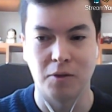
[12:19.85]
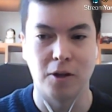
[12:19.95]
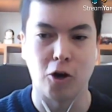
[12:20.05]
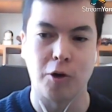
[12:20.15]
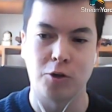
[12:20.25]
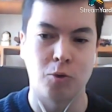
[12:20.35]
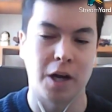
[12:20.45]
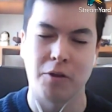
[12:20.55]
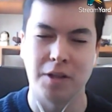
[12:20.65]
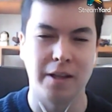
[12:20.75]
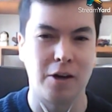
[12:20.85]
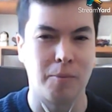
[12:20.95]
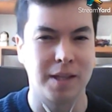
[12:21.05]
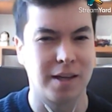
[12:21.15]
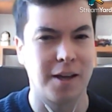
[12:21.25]
una cobertura que no tienen
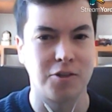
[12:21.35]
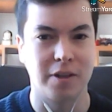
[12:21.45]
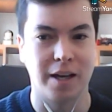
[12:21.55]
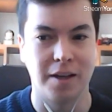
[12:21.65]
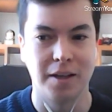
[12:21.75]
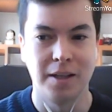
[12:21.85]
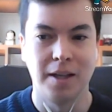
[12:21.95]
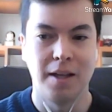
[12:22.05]
los más tradicionales.